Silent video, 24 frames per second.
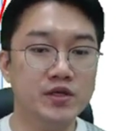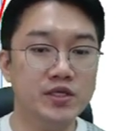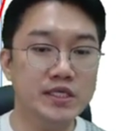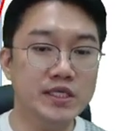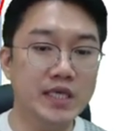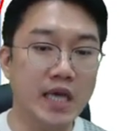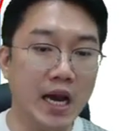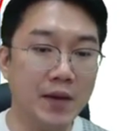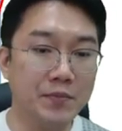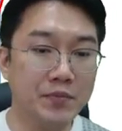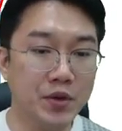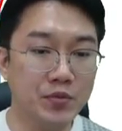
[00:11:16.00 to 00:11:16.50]

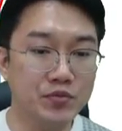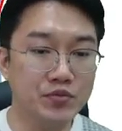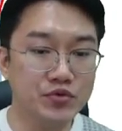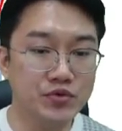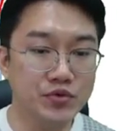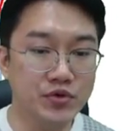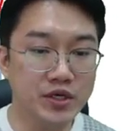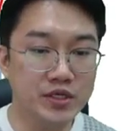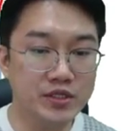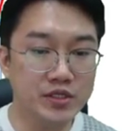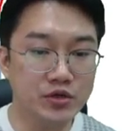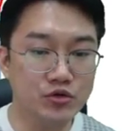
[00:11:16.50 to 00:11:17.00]
이 앞에
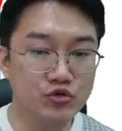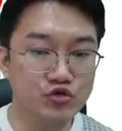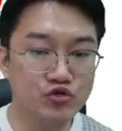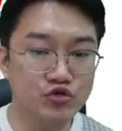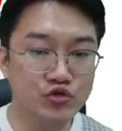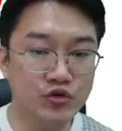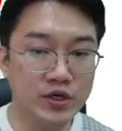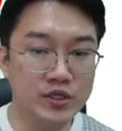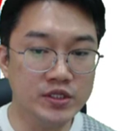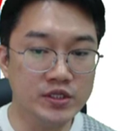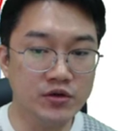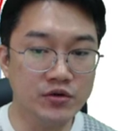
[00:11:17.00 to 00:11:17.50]
부분은 굉장히
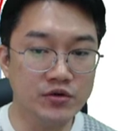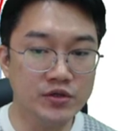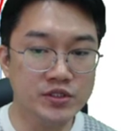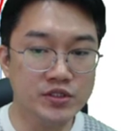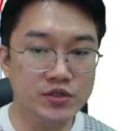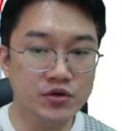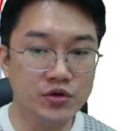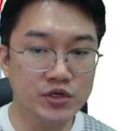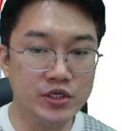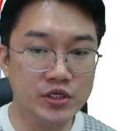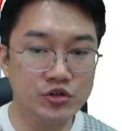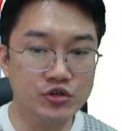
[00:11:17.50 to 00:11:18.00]
중요하던
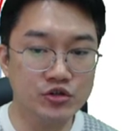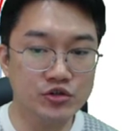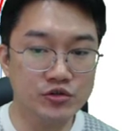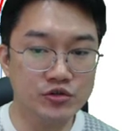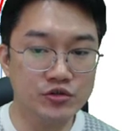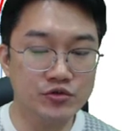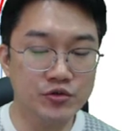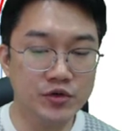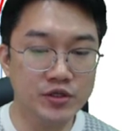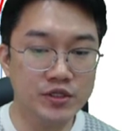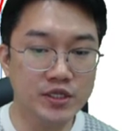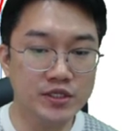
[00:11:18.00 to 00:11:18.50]
것이죠 이
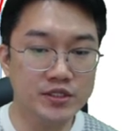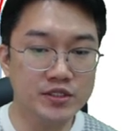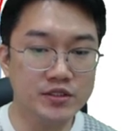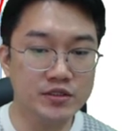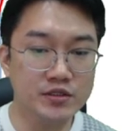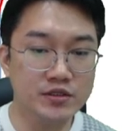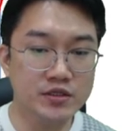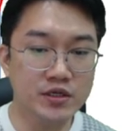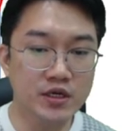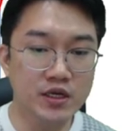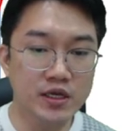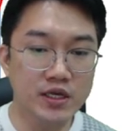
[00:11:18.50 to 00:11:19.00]

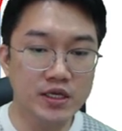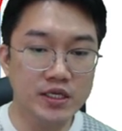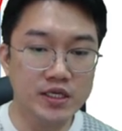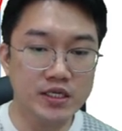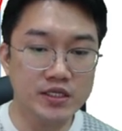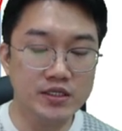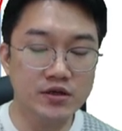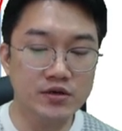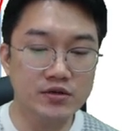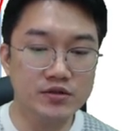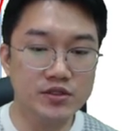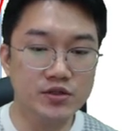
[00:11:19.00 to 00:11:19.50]
쿠버네티스 이
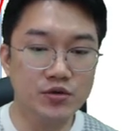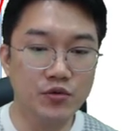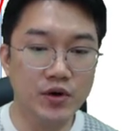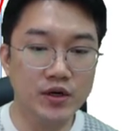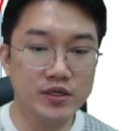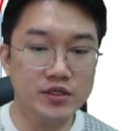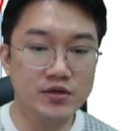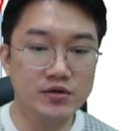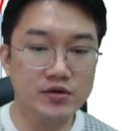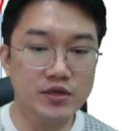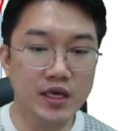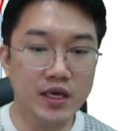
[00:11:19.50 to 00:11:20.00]
클러스터
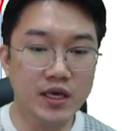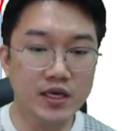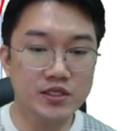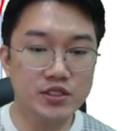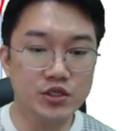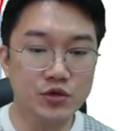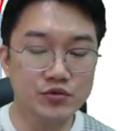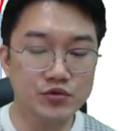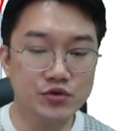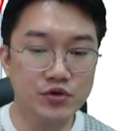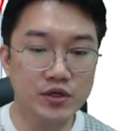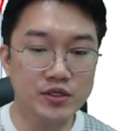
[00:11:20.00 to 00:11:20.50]
환경에
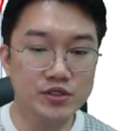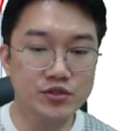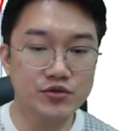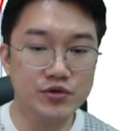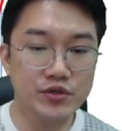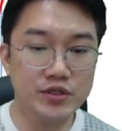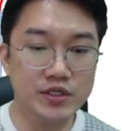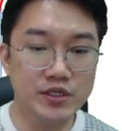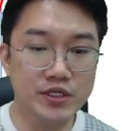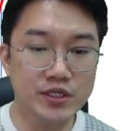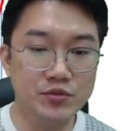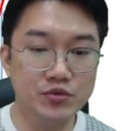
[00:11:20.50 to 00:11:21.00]
접속할 수
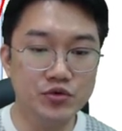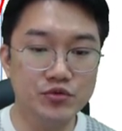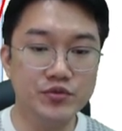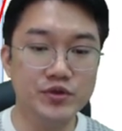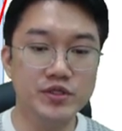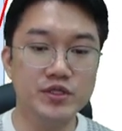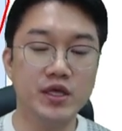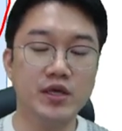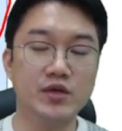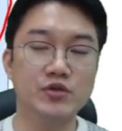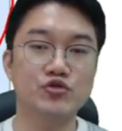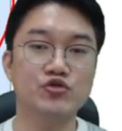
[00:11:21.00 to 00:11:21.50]
있는 이
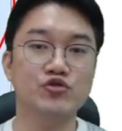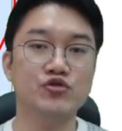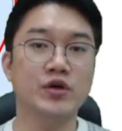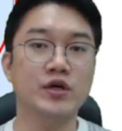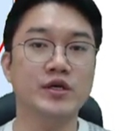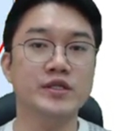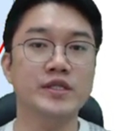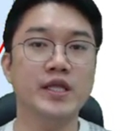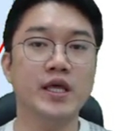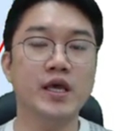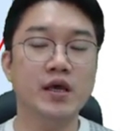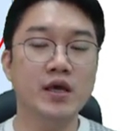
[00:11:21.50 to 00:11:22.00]
부분이 되게
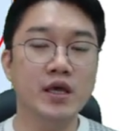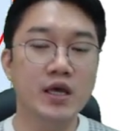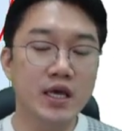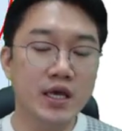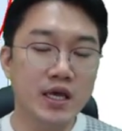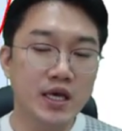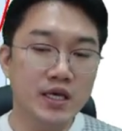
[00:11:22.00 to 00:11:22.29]
중요한데